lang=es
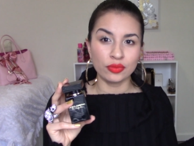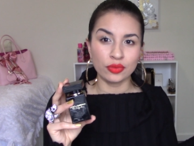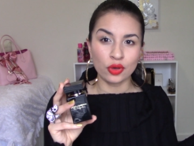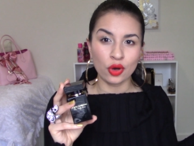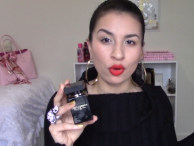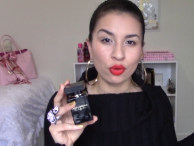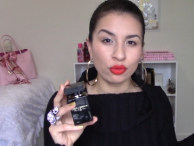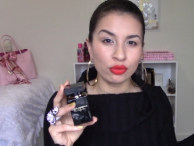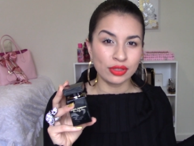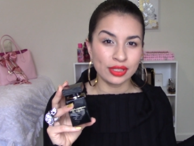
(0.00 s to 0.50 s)

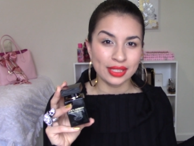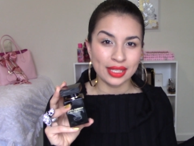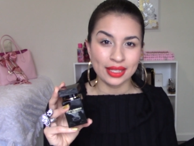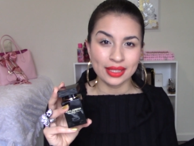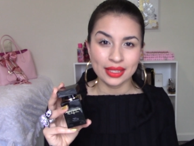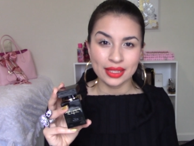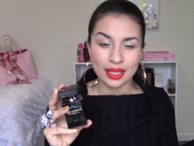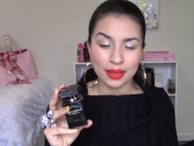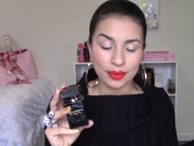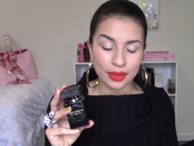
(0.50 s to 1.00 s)
con un
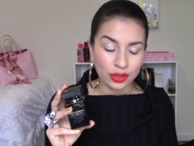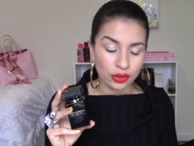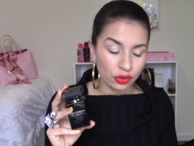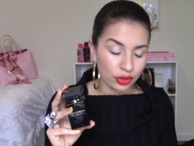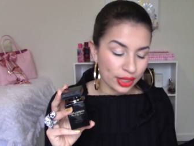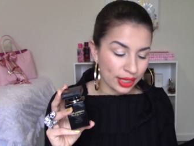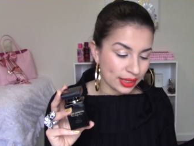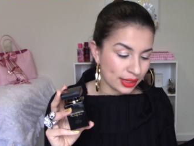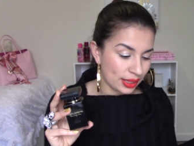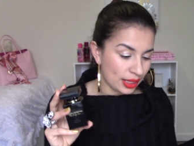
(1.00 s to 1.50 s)
set de
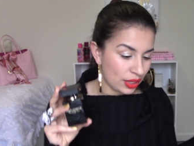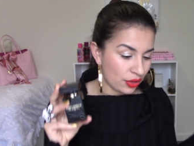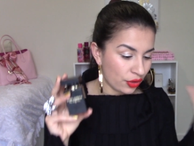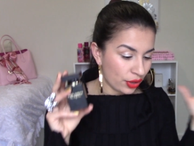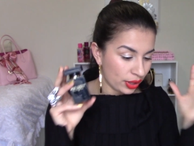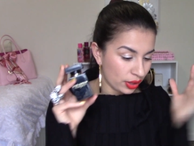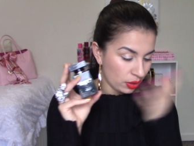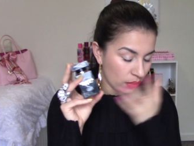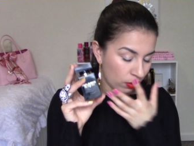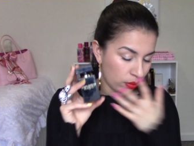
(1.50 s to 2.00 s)
Victoria's
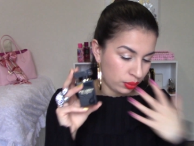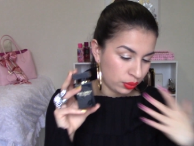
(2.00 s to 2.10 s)
Secret,